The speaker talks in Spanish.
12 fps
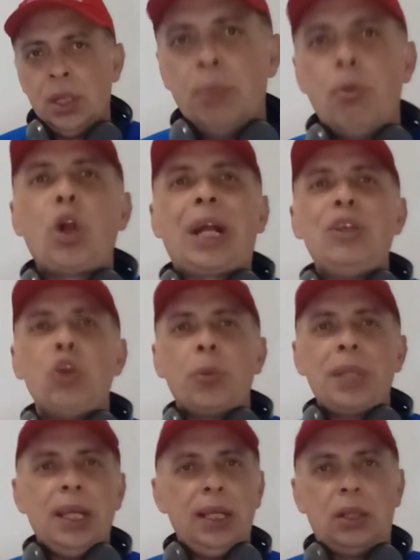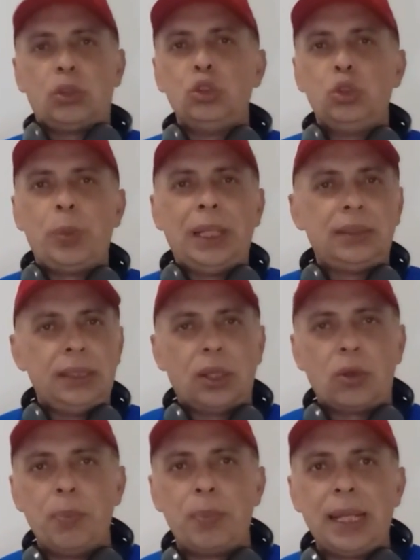Boca no viaja con su plantilla
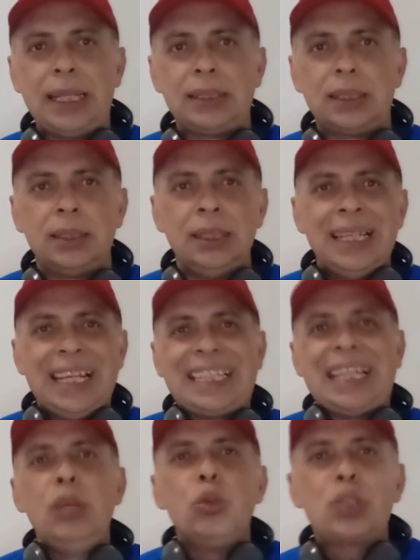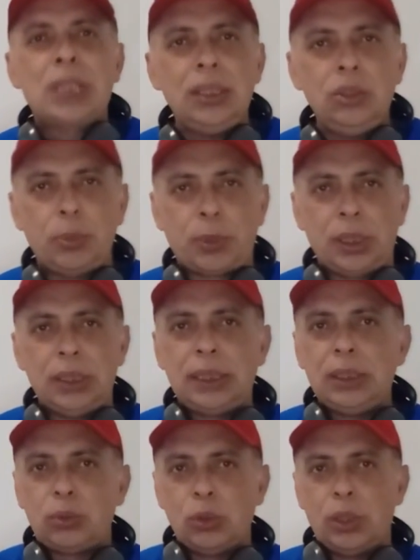completa, están luchando por el
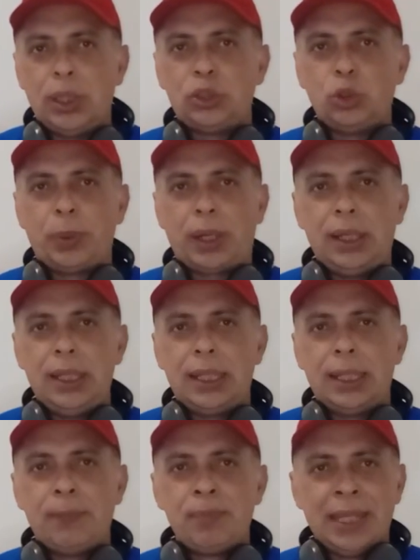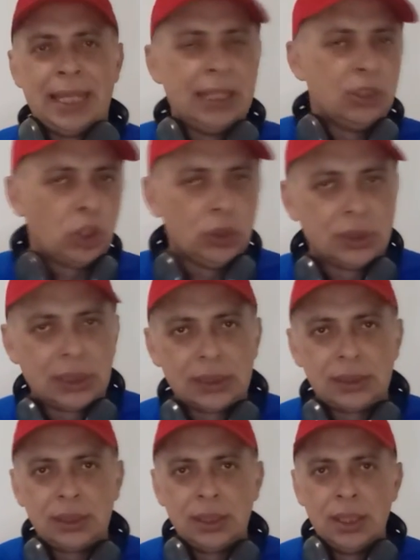título de la Superliga.
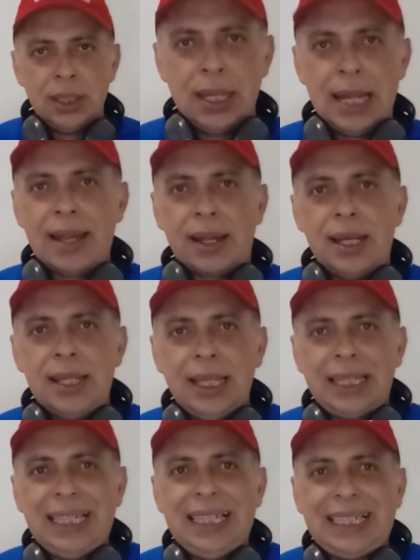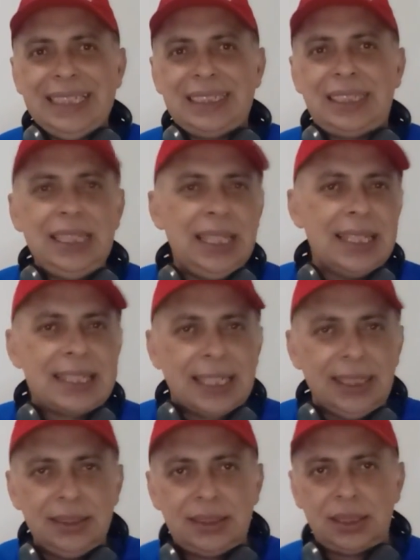Entonces, en realidad Caracas tiene
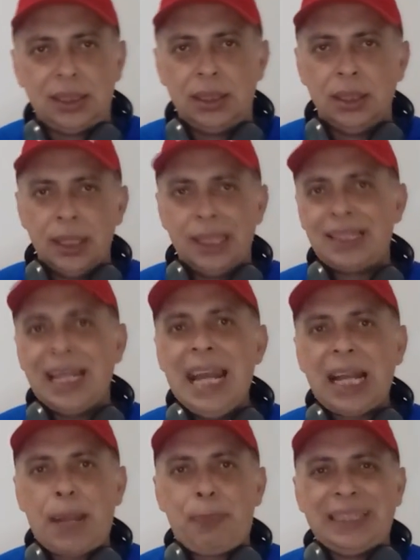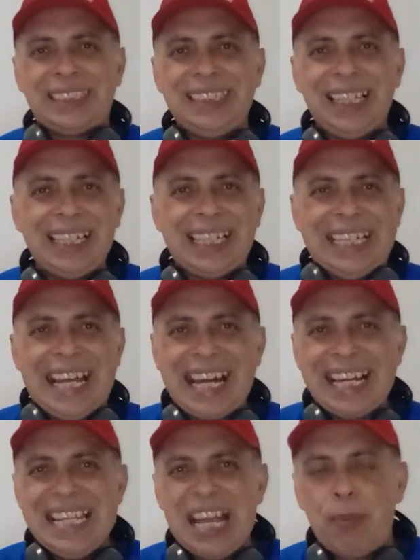chance, está en la capacidad de
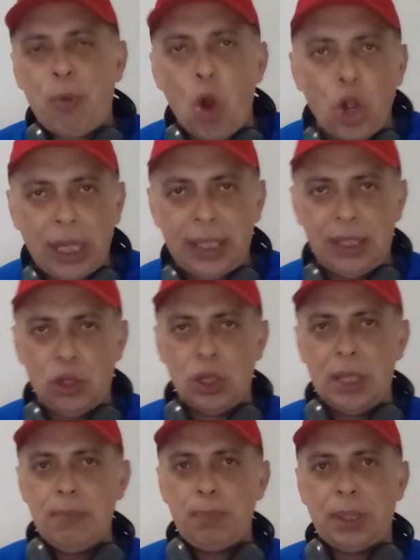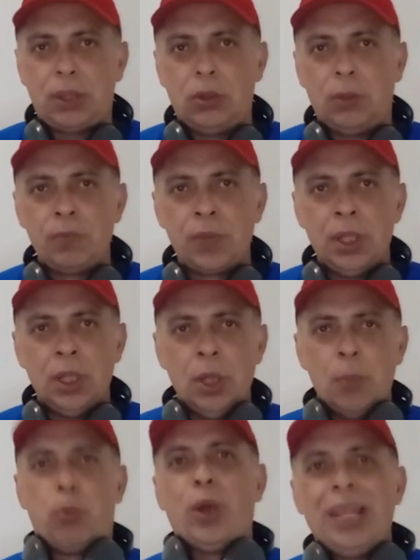ganarle a Boca en el Olímpico.
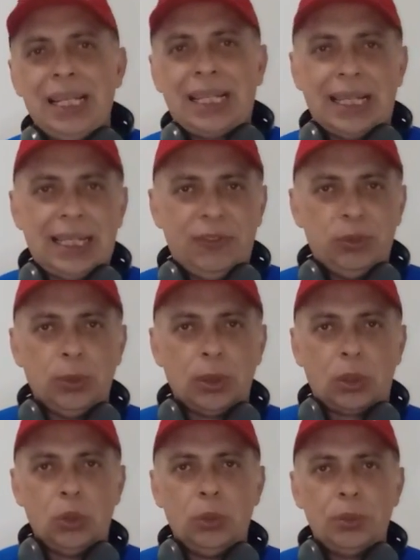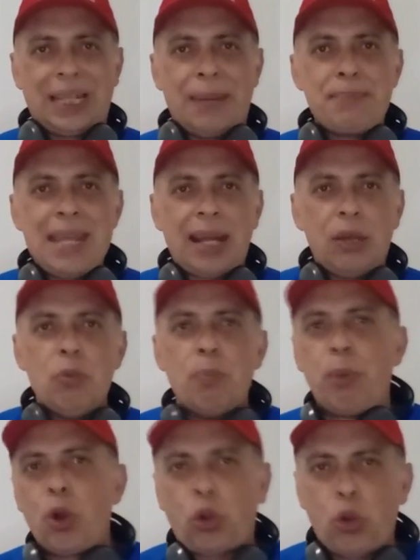¿Puede el Caracas Fútbol Club cambiarle
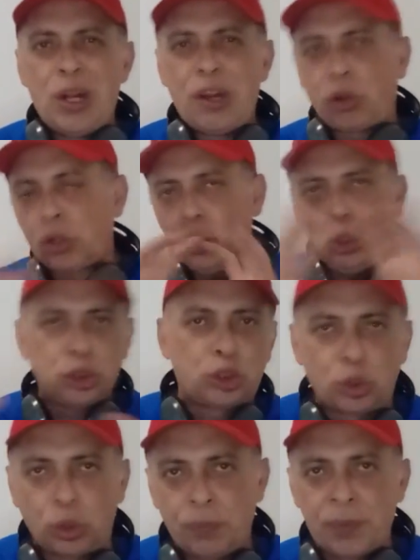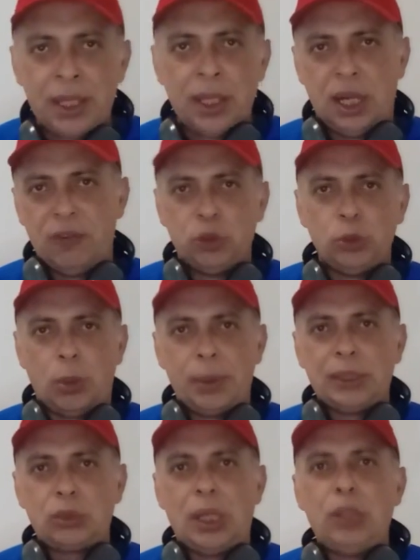un poco el rostro al fútbol
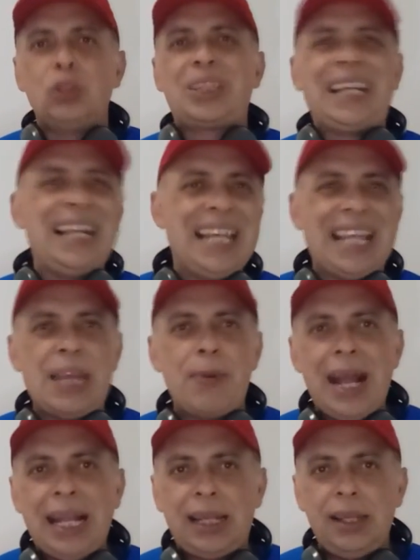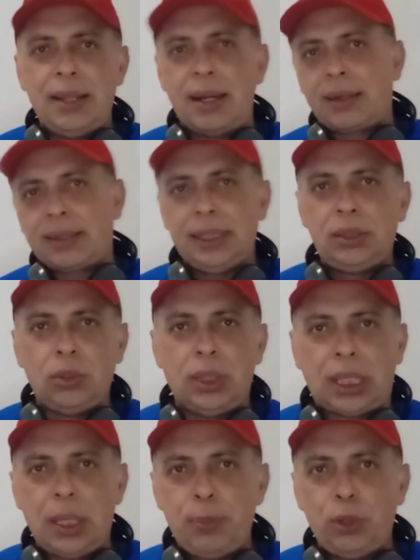venezolano tras la debacle del resto
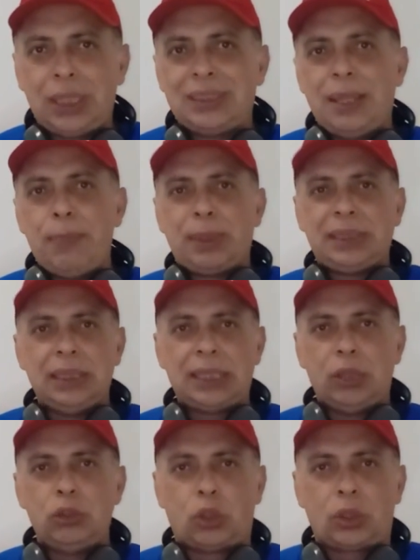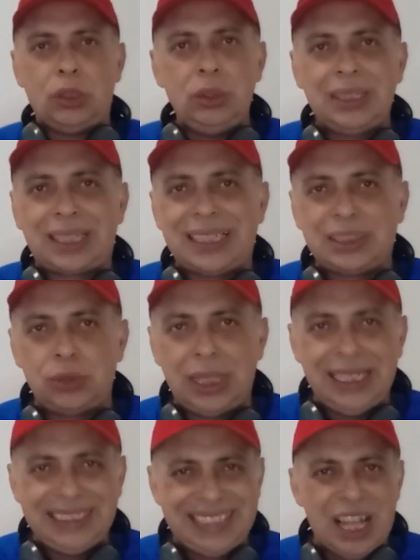de equipos que se han presentado en torneos
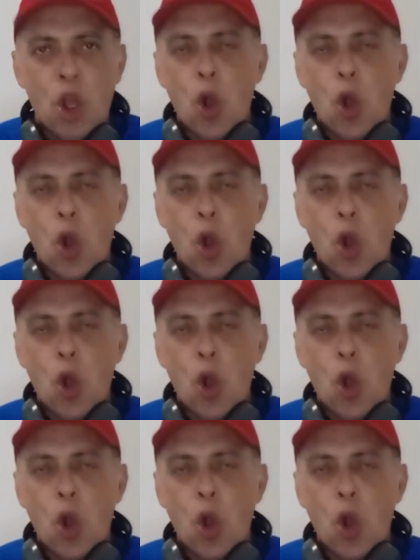internacionales